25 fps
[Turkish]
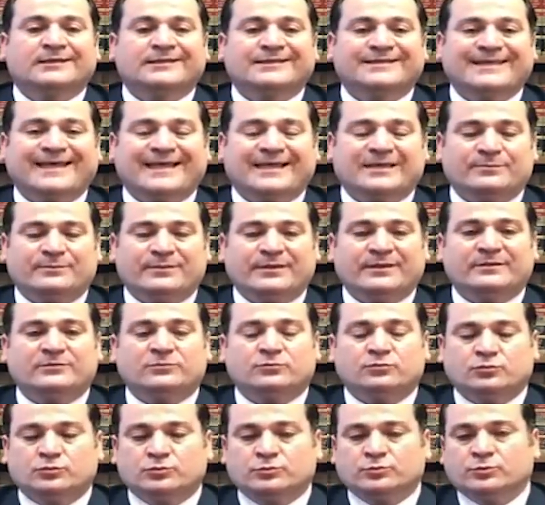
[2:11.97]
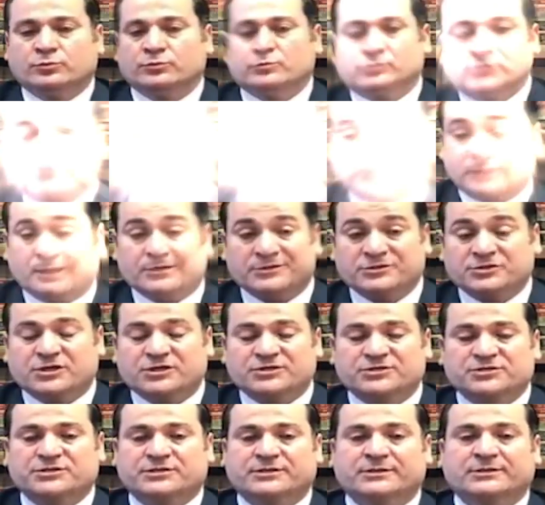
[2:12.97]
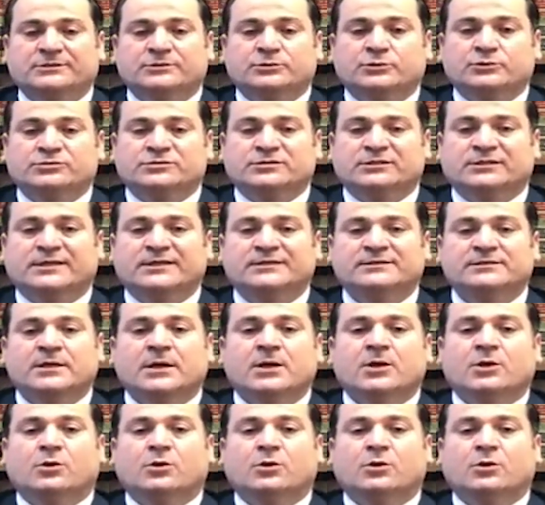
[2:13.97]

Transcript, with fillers: gelme durumuyla karşı karşıya kalıyorsalar